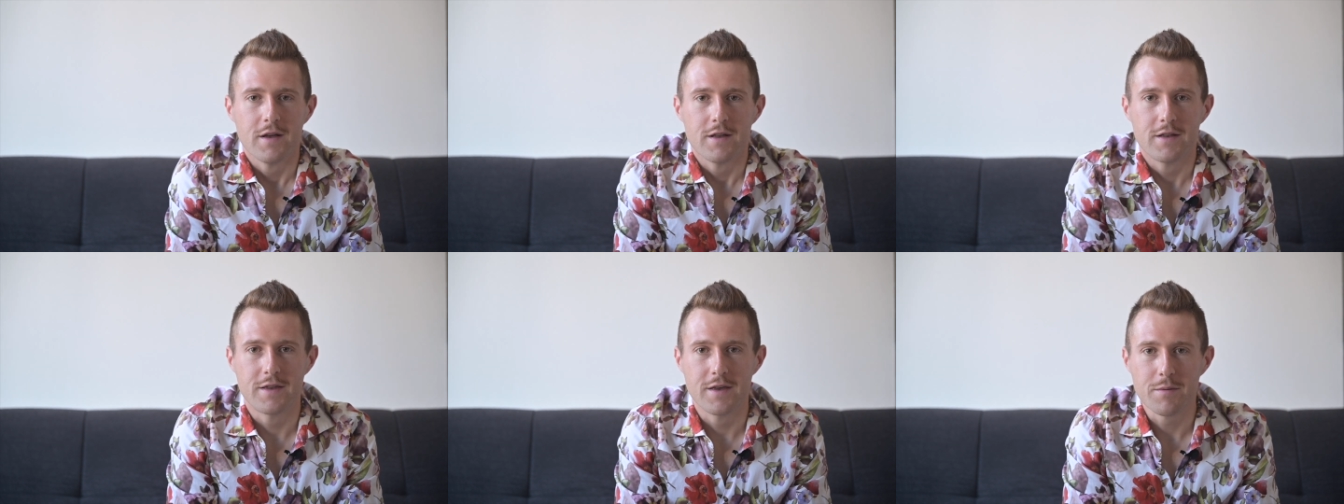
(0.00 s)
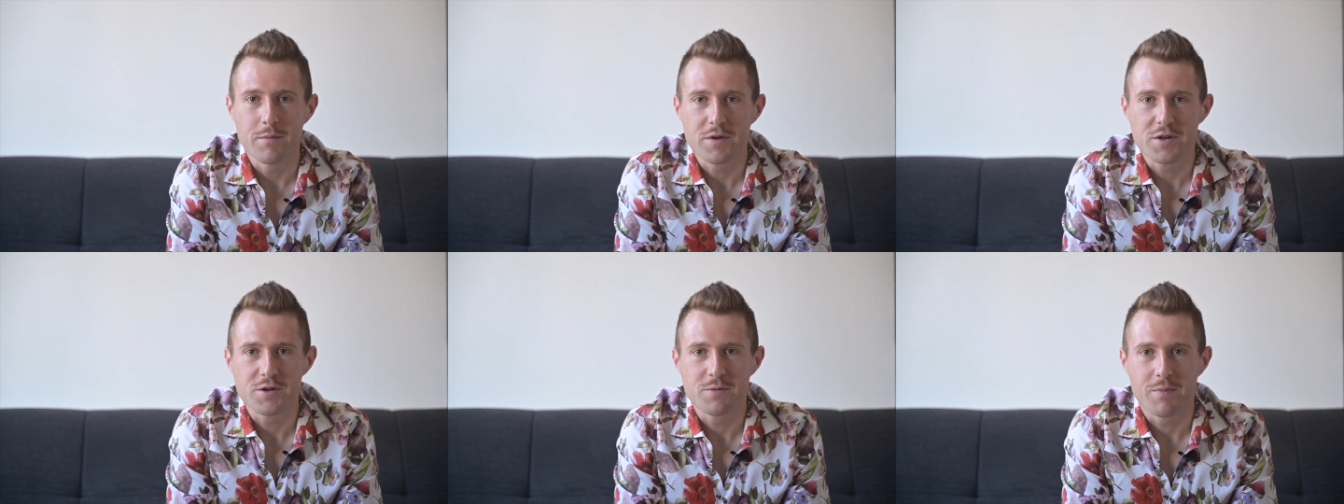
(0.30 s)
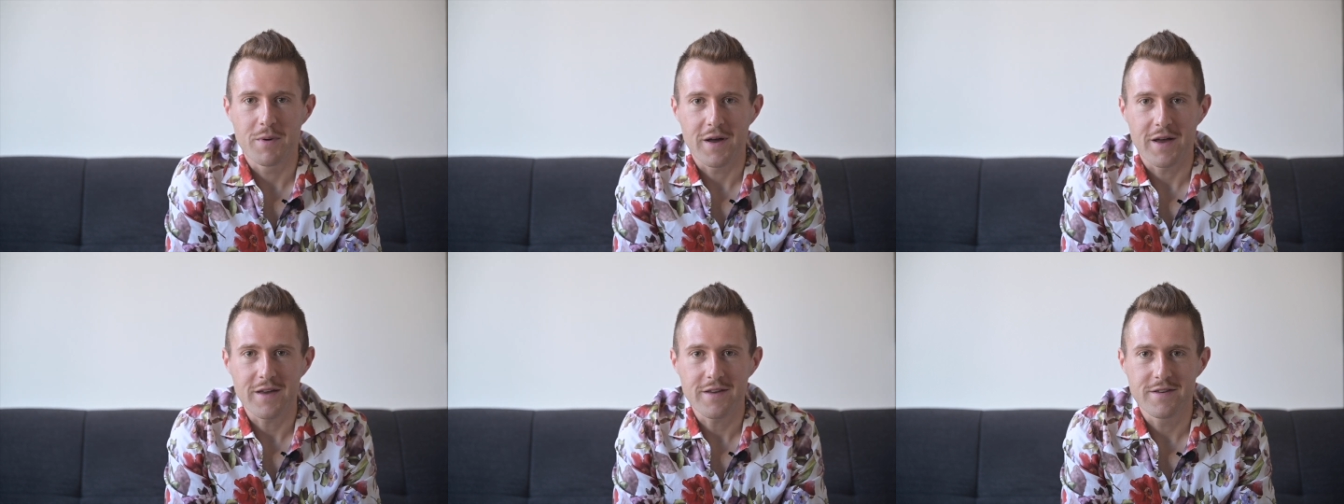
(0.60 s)

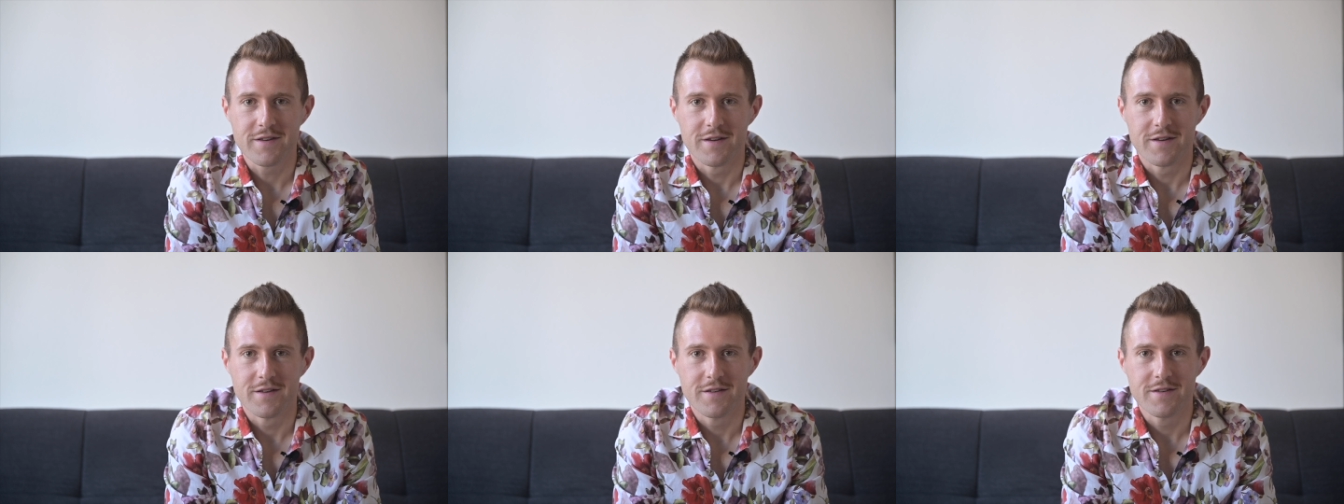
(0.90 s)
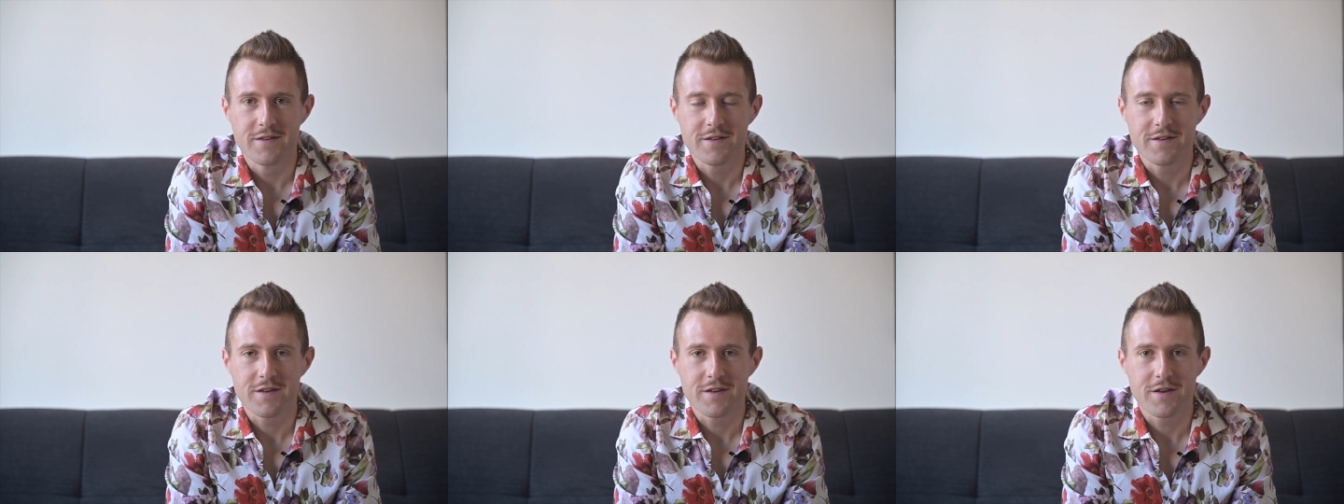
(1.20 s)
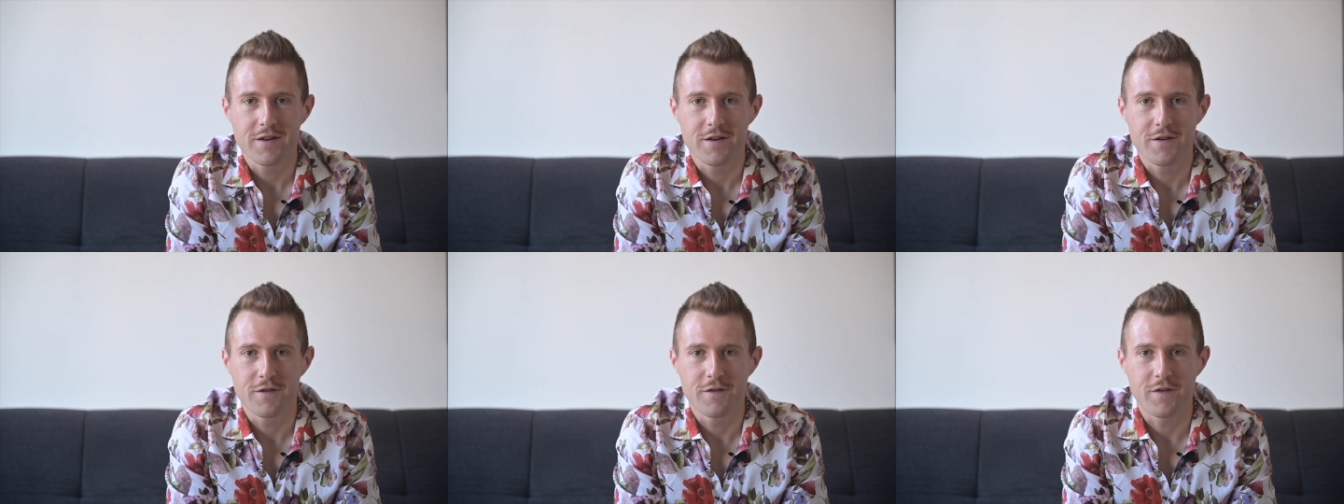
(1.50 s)
Dementsprechend
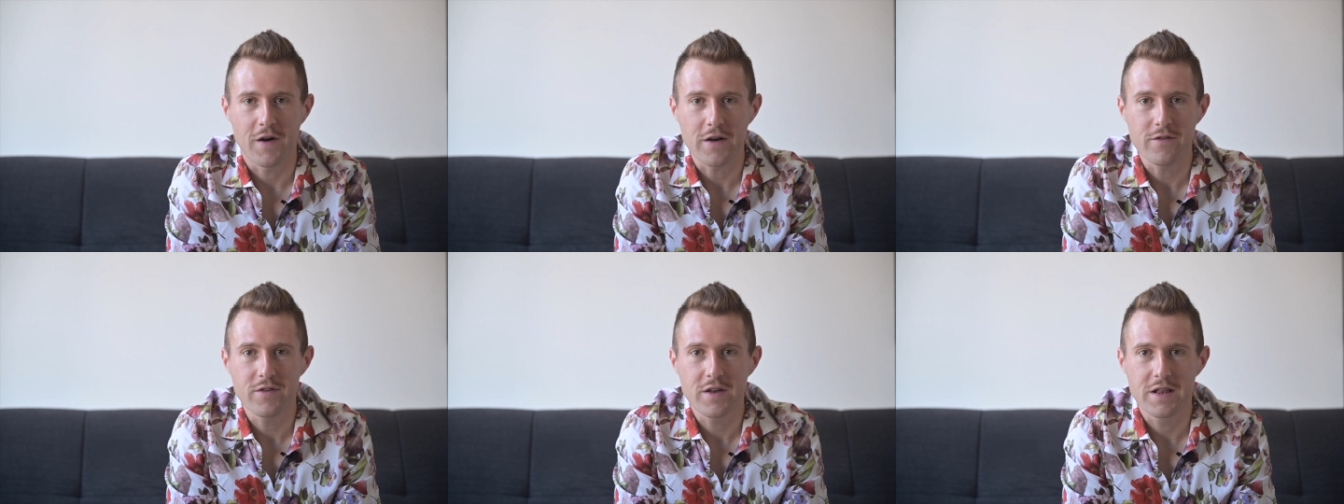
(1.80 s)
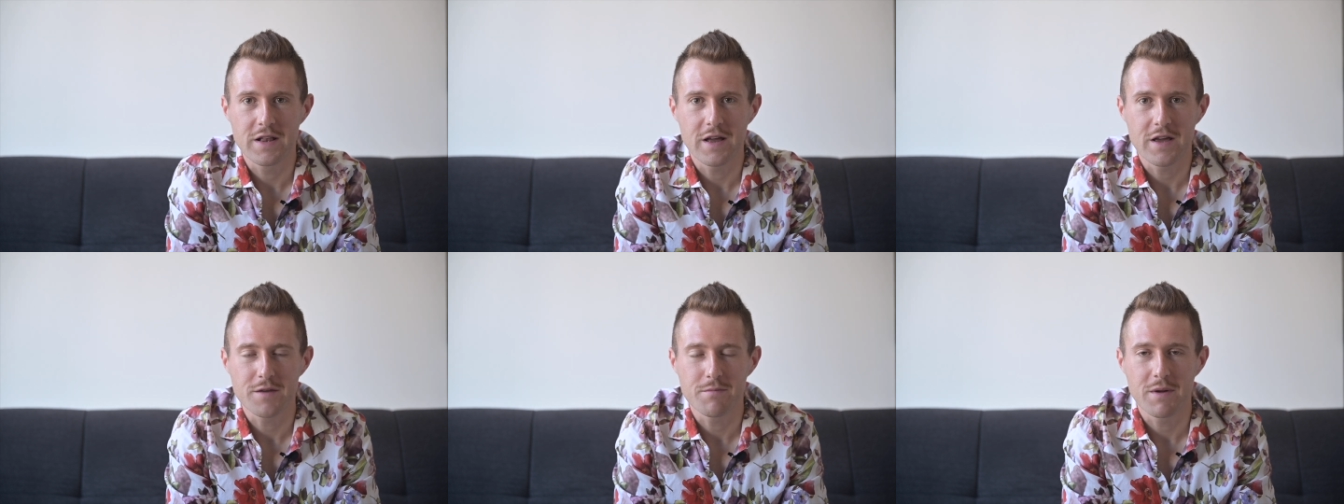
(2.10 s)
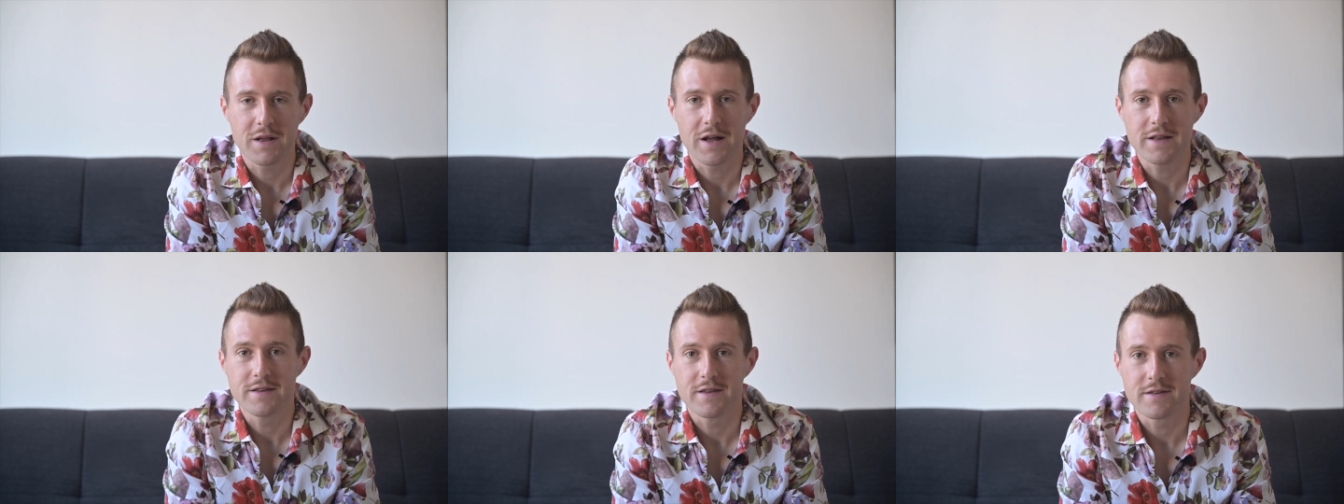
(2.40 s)
fangen wir gleich mal an.